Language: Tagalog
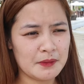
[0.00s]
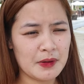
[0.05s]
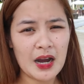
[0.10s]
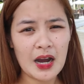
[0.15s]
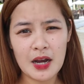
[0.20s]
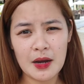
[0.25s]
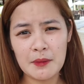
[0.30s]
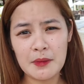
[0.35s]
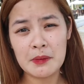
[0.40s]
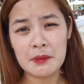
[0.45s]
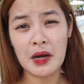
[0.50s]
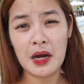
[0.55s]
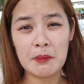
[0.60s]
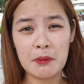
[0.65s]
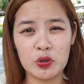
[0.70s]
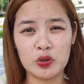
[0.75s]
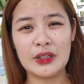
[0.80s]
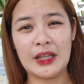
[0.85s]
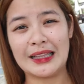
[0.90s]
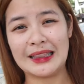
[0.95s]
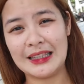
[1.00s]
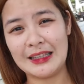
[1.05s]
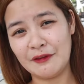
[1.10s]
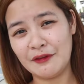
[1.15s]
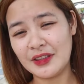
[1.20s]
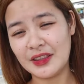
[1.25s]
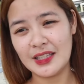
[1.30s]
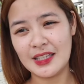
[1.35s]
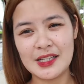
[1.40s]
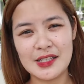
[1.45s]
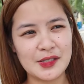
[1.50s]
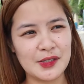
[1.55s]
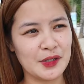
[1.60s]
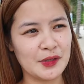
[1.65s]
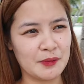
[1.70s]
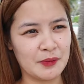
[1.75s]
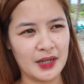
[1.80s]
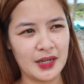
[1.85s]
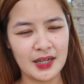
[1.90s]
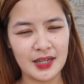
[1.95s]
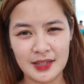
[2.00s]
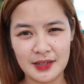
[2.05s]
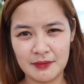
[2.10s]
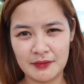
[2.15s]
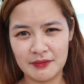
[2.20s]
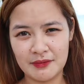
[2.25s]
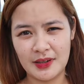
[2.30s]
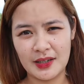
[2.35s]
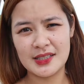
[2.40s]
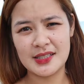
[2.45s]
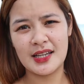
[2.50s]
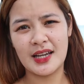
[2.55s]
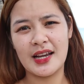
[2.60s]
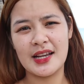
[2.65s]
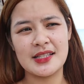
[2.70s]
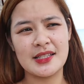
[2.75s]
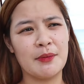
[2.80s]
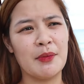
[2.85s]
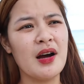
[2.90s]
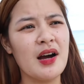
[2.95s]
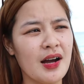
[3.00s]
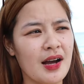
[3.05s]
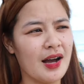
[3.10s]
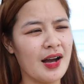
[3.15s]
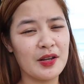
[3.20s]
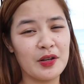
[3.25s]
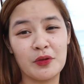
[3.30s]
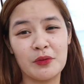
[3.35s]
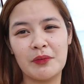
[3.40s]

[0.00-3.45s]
Baka may mga boat activities. Yun, mag, magsakay sa bangka.